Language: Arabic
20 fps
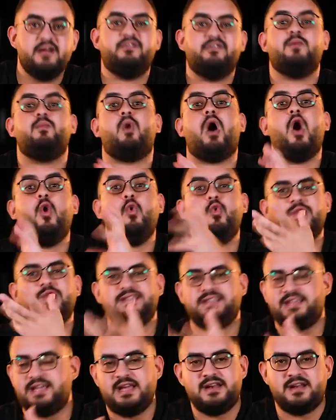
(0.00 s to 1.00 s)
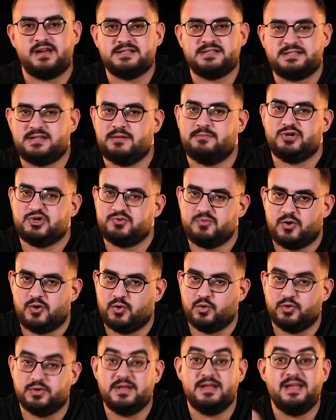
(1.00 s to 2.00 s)
فمعوض كين اصلا مش
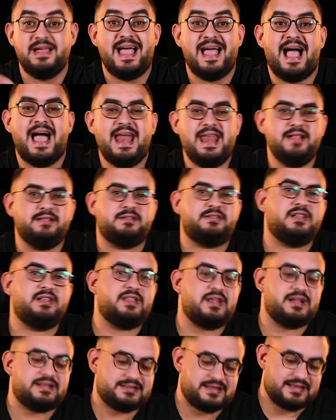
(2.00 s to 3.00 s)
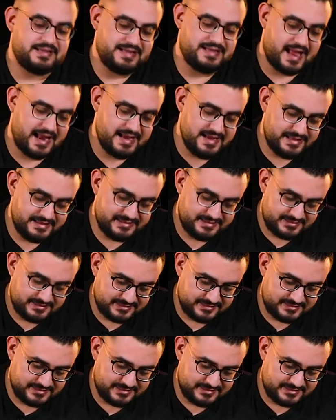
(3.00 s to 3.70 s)
موجود هالاند تقدر يعني